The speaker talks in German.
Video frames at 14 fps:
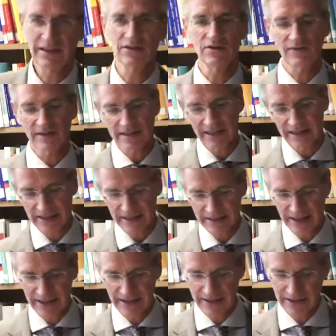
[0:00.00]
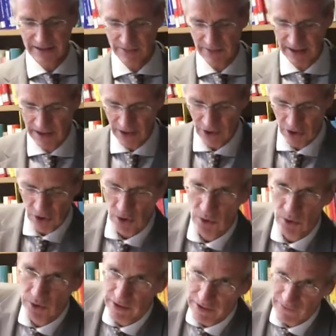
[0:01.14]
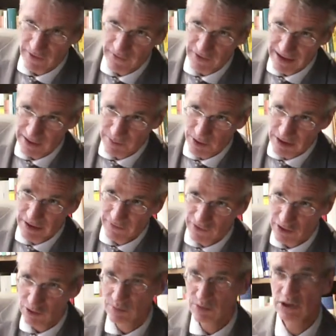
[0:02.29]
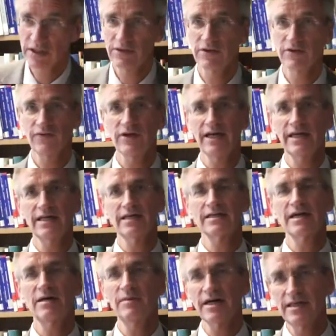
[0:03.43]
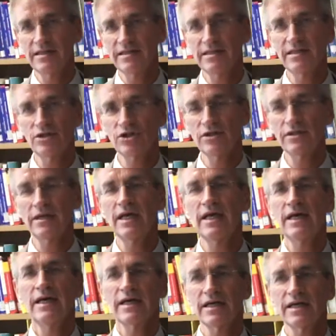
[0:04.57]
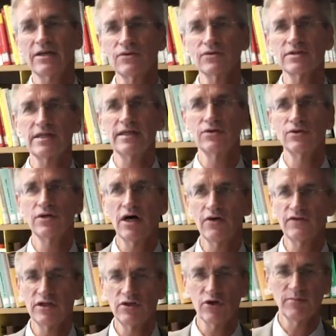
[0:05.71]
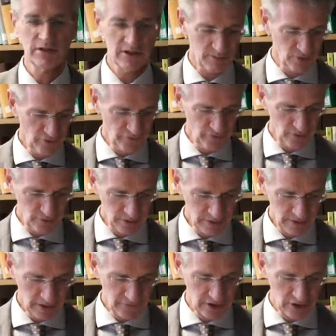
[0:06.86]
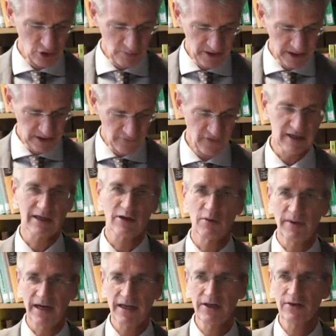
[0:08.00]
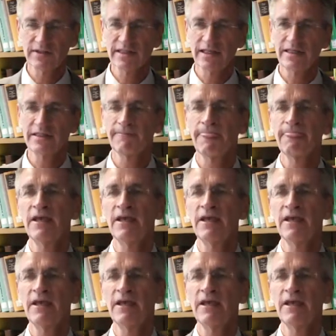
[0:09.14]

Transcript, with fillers: der Universität des Saarlandes war und war verantwortlich für die Umstellung von einer kameralistischen Rechnungslegung auf die doppelte Buchführung, auf die DOPIC, auf einen Globalhaushalt.